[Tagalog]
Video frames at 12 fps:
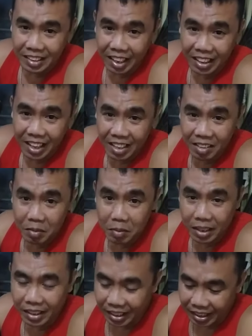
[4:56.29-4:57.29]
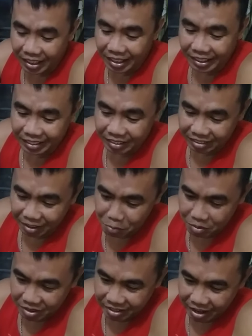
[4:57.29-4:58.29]
siya tayo mga
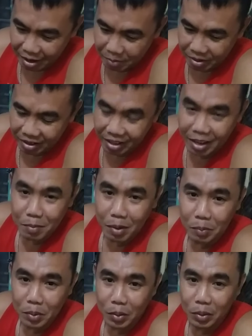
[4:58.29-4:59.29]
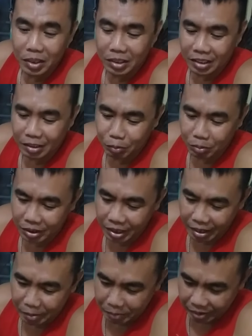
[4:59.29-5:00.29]
subscriber, ha, mga viewers at
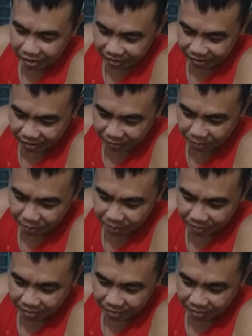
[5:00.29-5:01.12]
subscribers.